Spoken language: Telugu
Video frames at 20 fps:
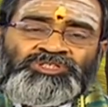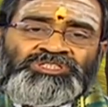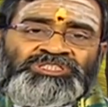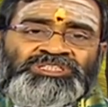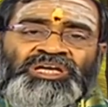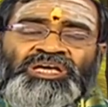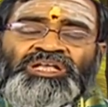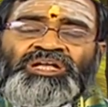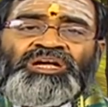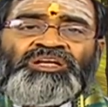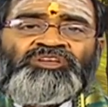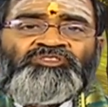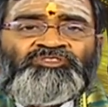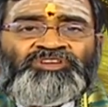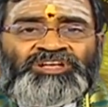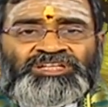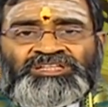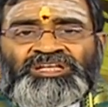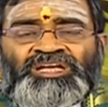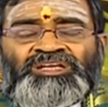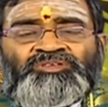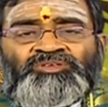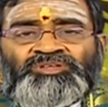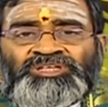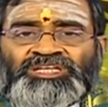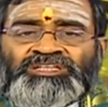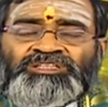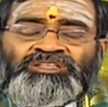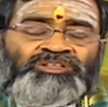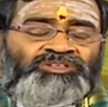పునస్కారాలు వ్రతాలు
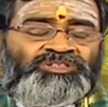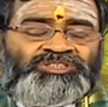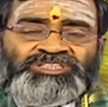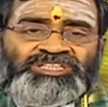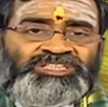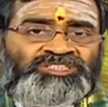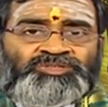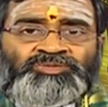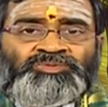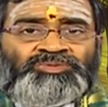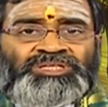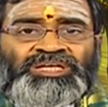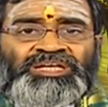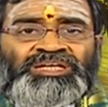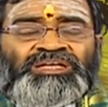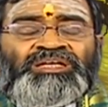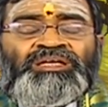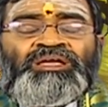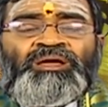కీర్తనలు చేస్తూ ఉంటే